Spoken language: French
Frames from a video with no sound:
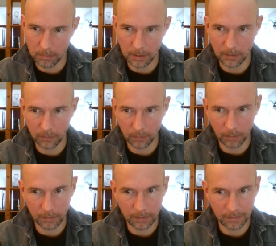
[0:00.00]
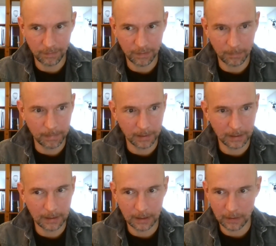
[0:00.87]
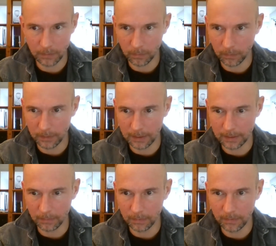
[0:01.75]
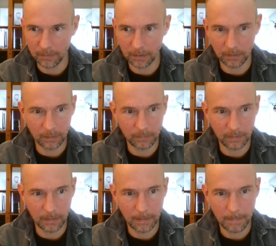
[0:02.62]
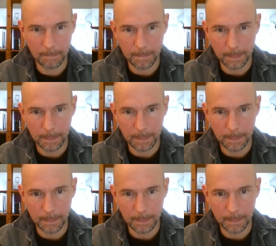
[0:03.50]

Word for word: où Alexandre a, fait un pèlerinage. Donc on est là dans le désert égyptien.